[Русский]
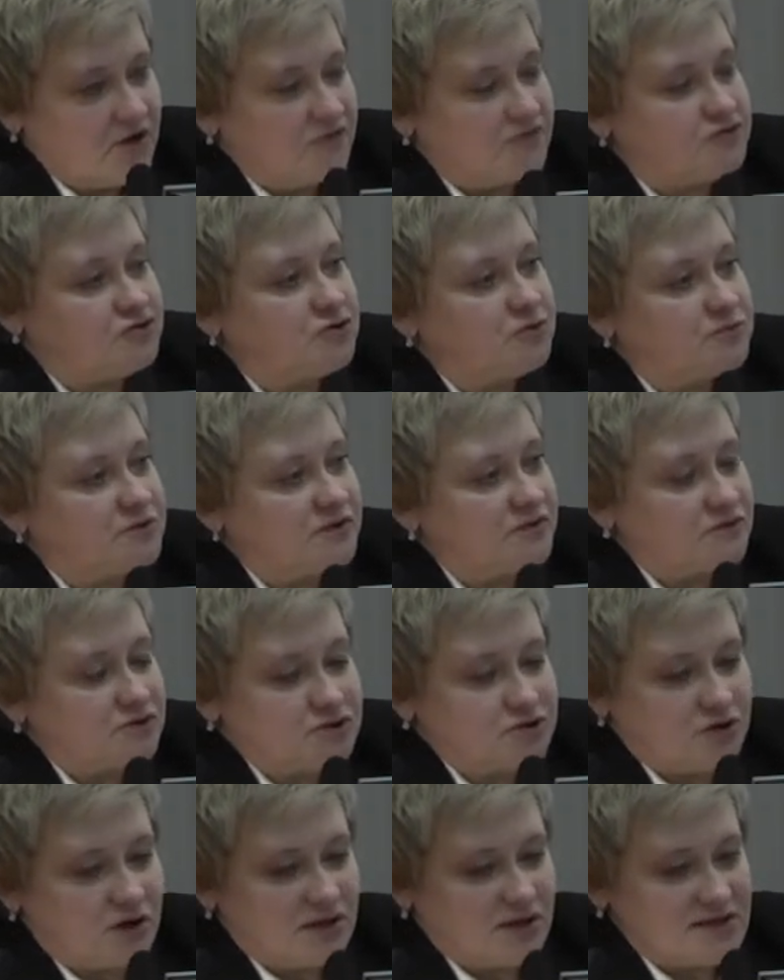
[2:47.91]
В чем его
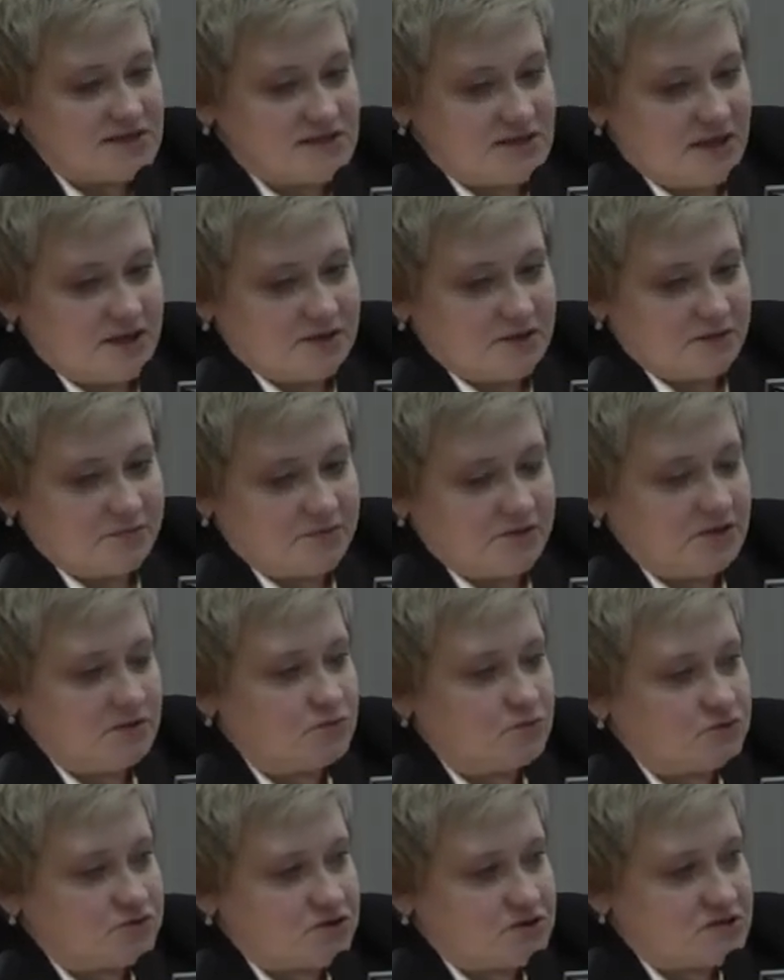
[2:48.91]
еще колоссальное
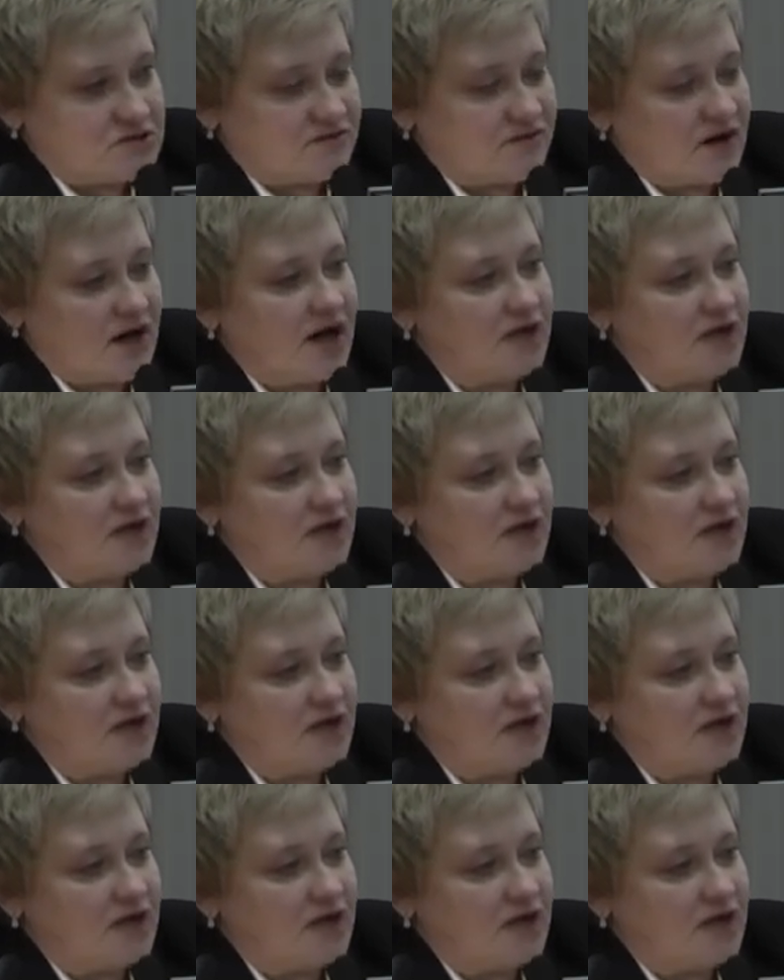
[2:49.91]
преимущество?